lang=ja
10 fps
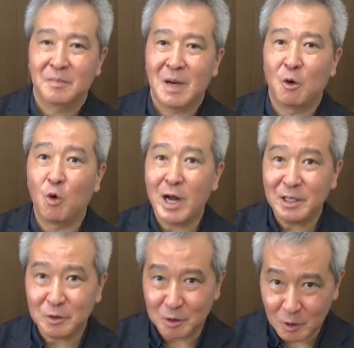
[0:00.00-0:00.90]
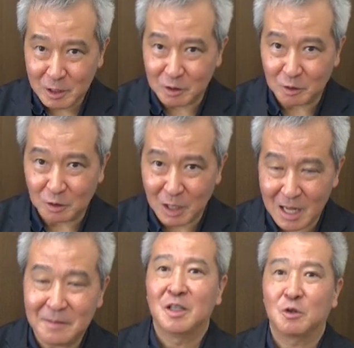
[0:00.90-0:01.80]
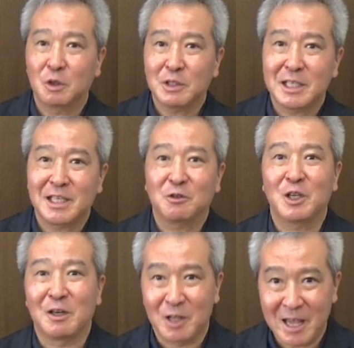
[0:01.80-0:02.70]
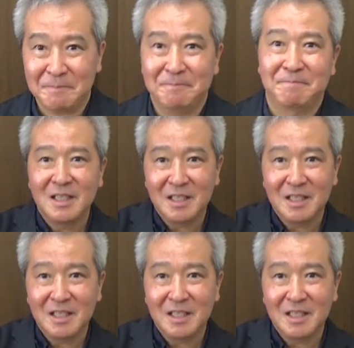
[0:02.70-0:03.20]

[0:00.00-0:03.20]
まあ、終わりを揃えるということがとても大事なことなので、